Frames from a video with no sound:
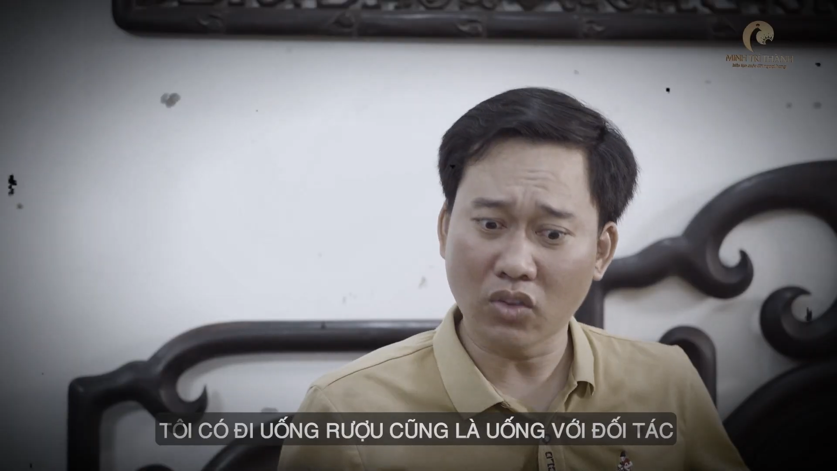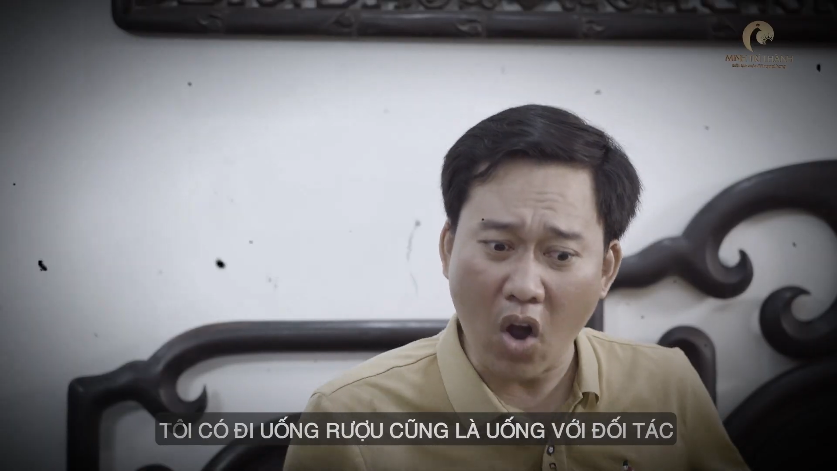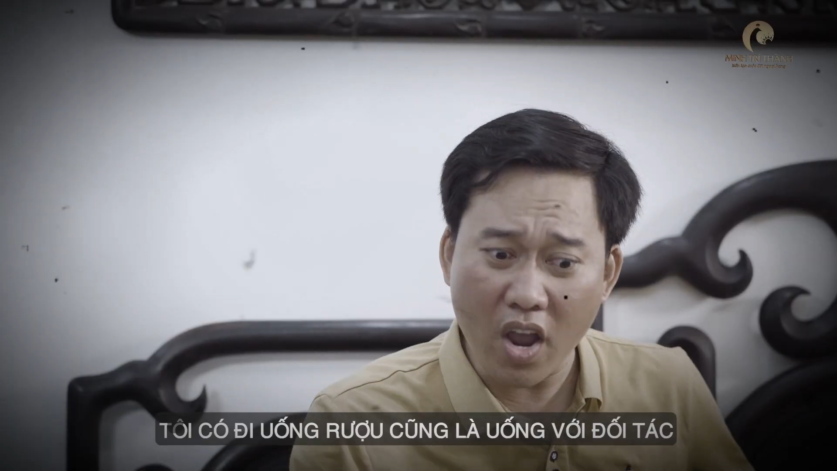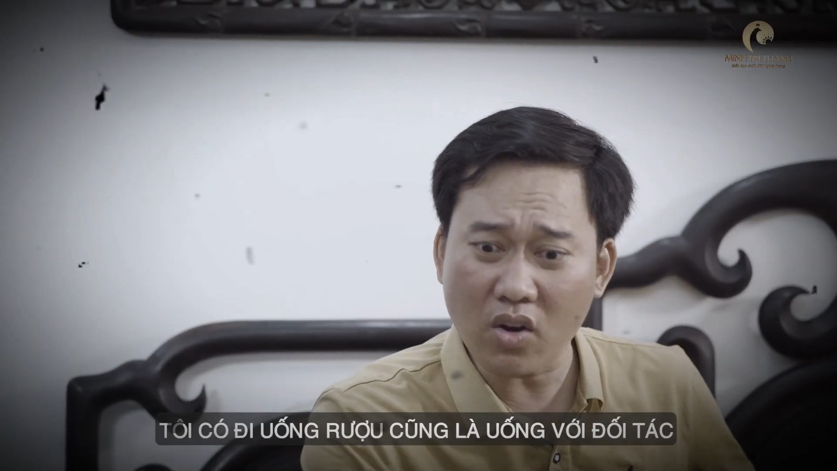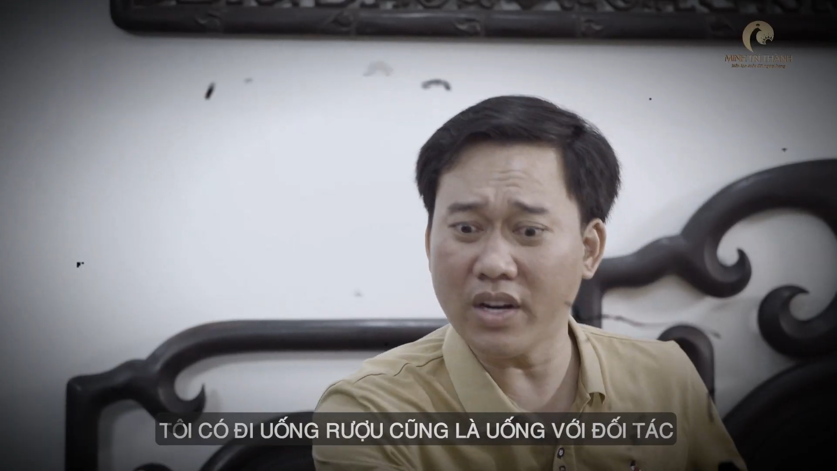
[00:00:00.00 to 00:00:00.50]

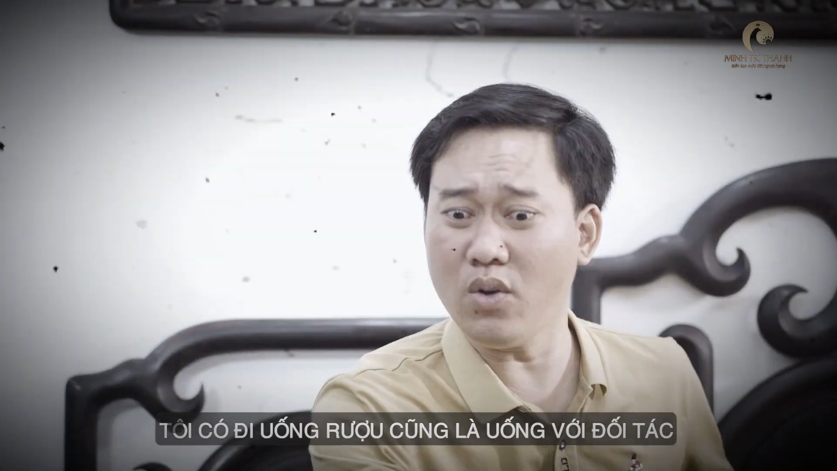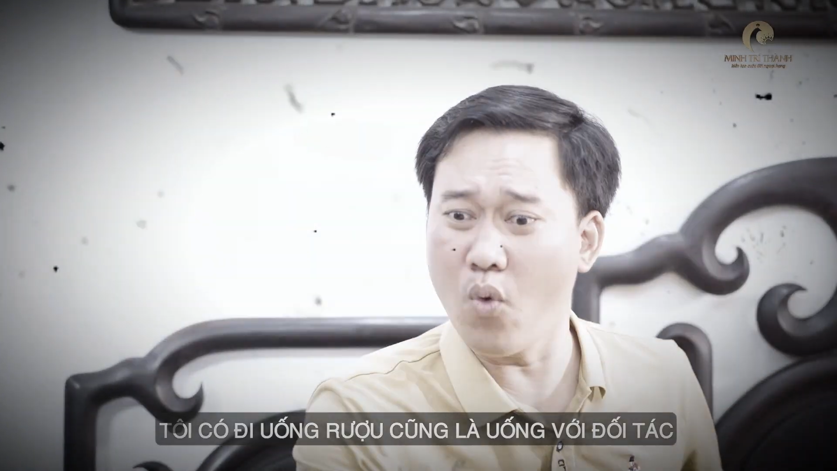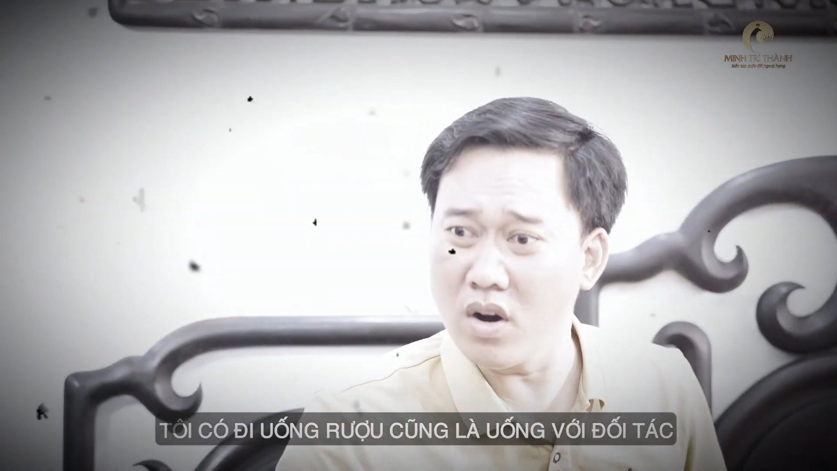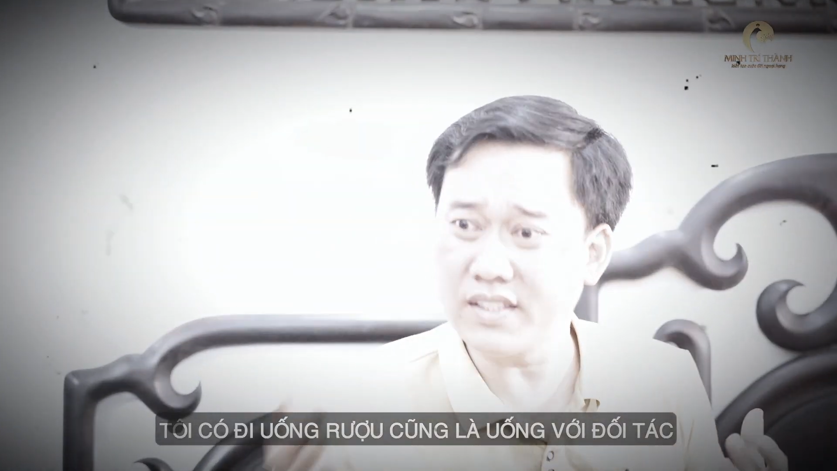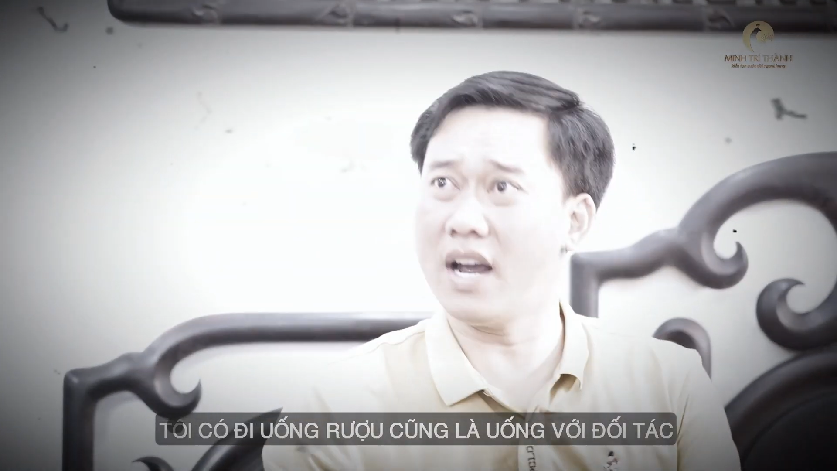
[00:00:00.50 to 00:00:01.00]
Tôi có định
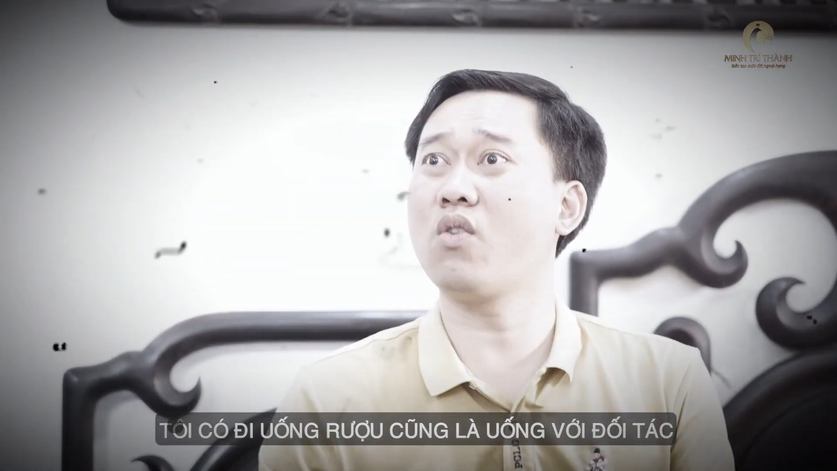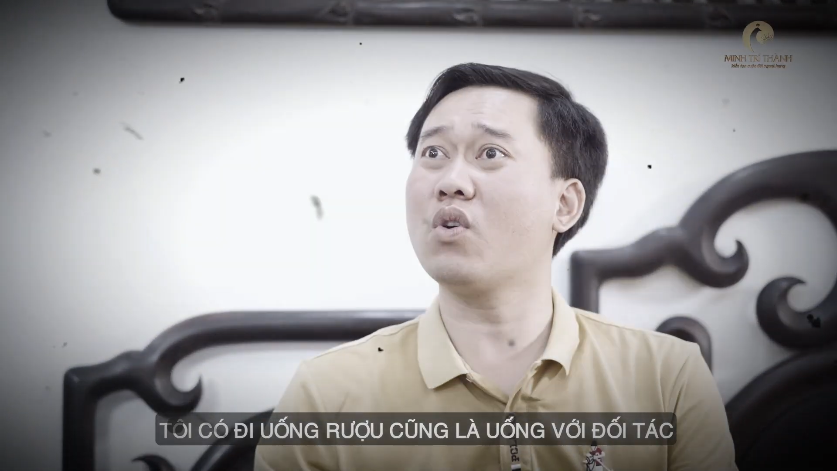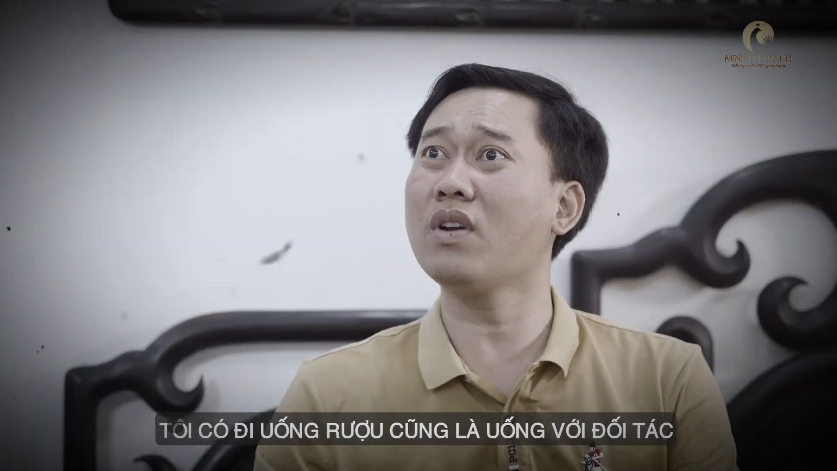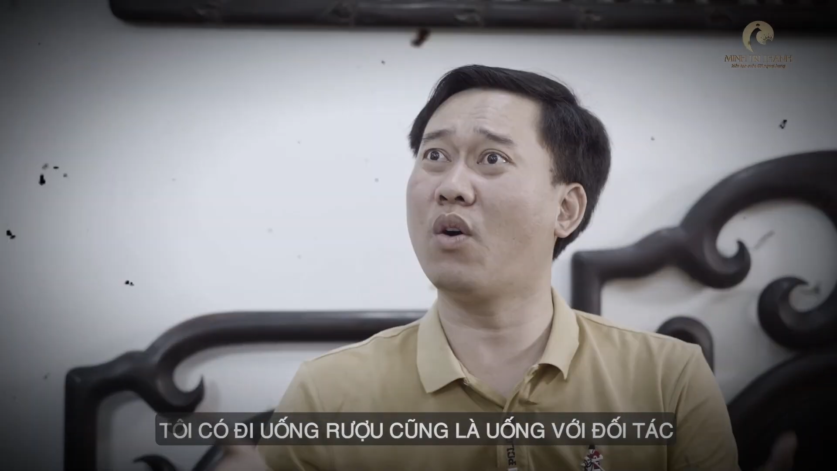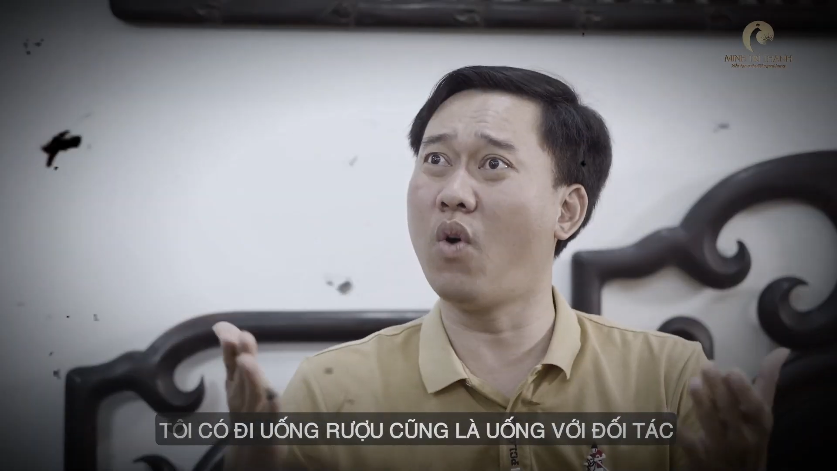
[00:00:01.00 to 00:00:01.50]
uống rượu
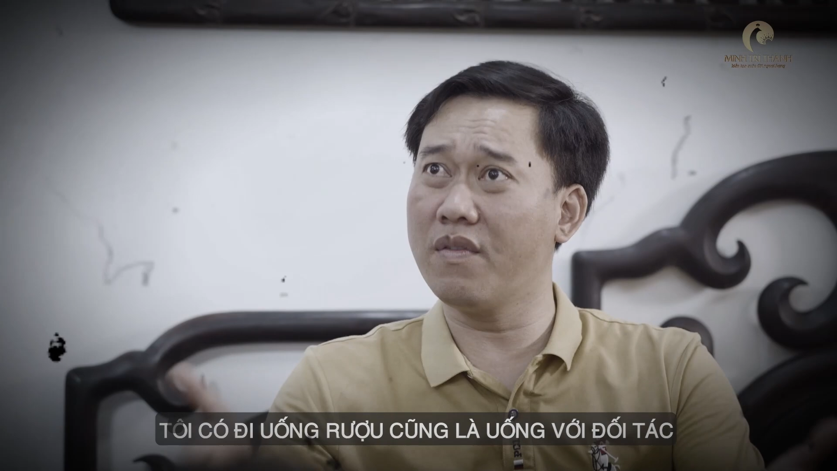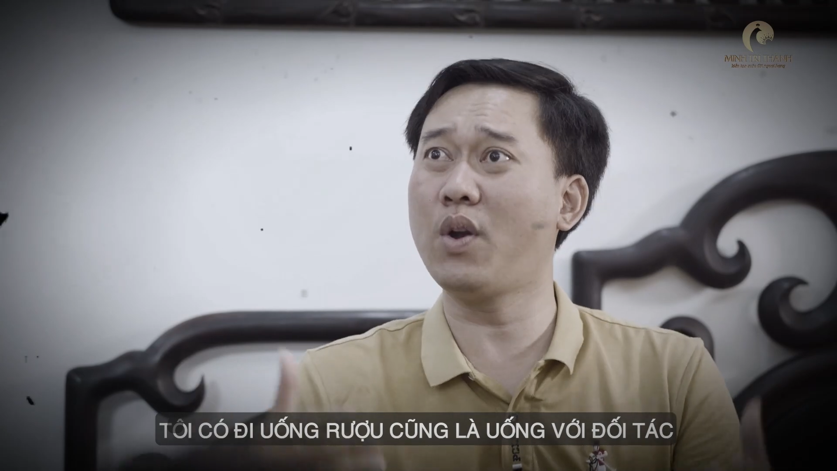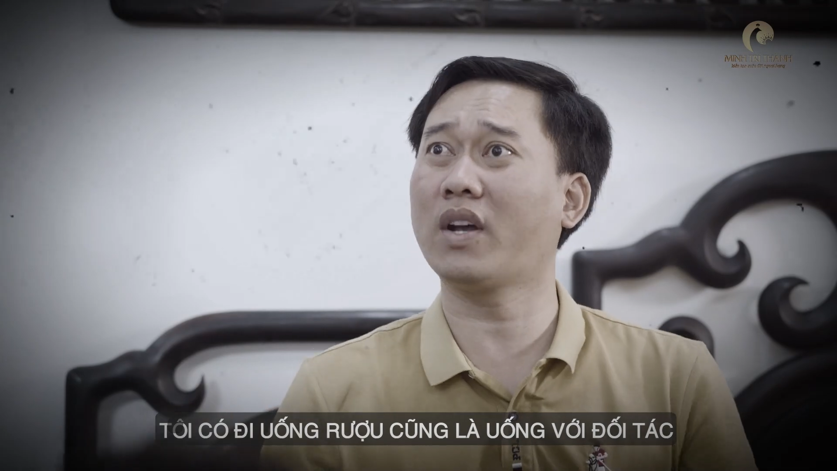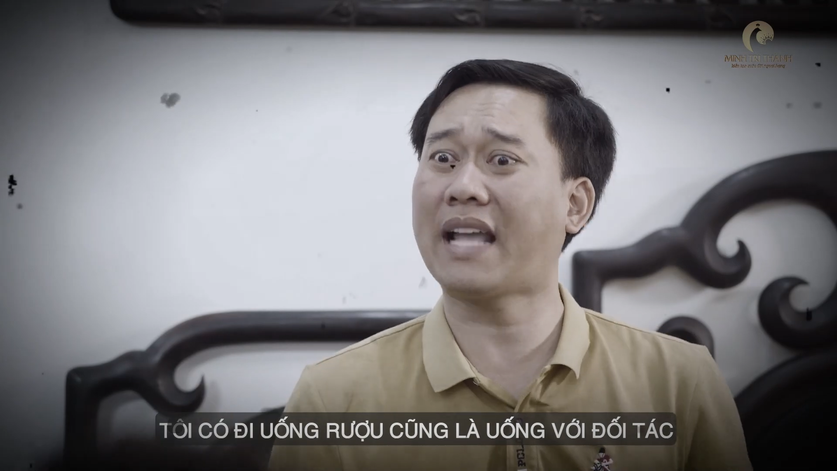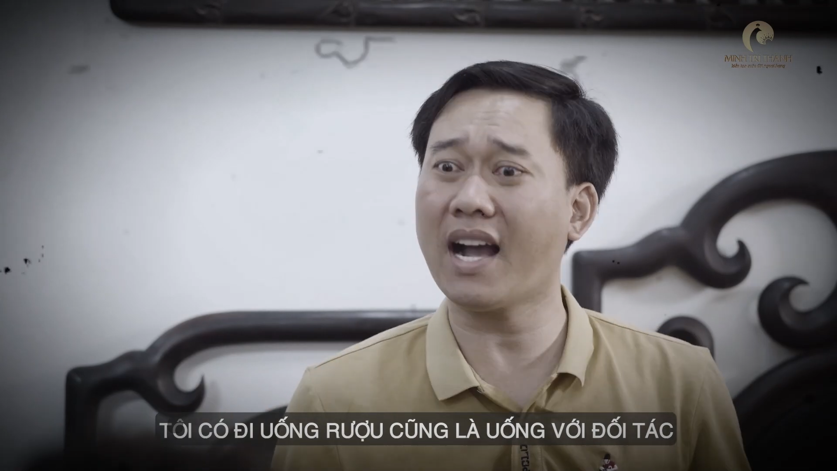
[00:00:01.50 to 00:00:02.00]
cũng là uống với
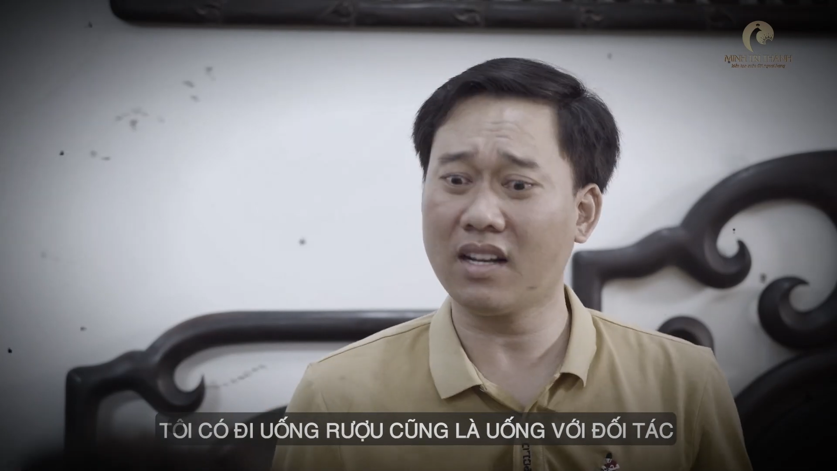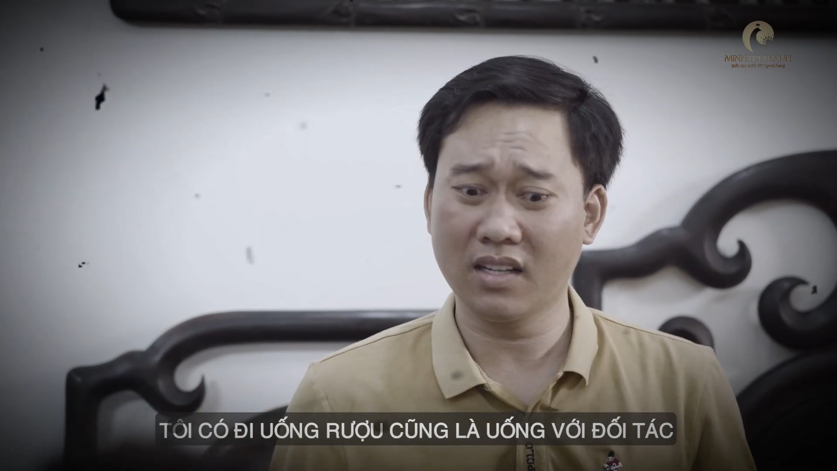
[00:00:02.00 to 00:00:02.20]
đối tác,